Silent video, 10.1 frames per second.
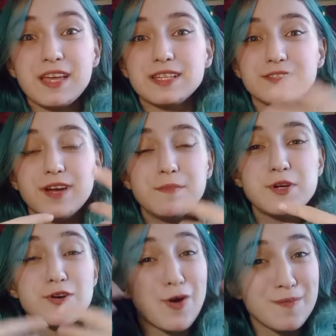С
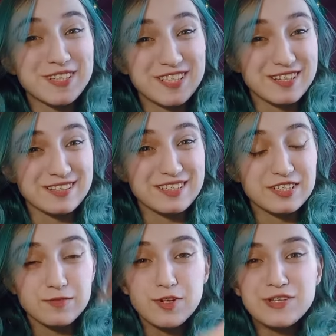вами Хома-сан,
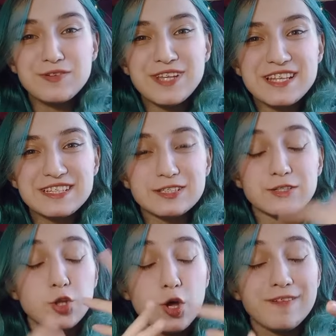и сегодня у нас
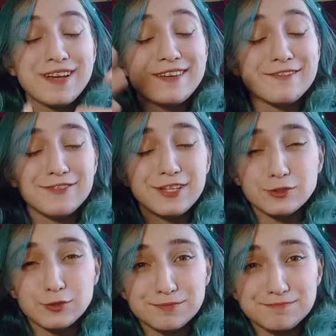новое
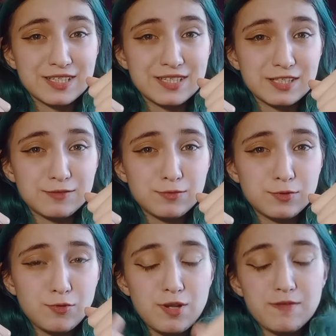видео. Давайте не
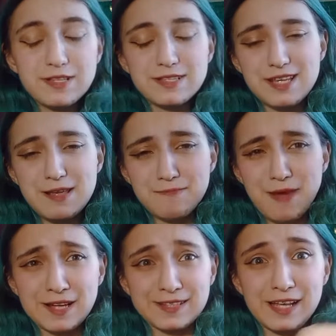рассусоливать и
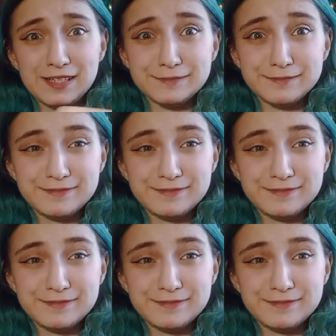погнали!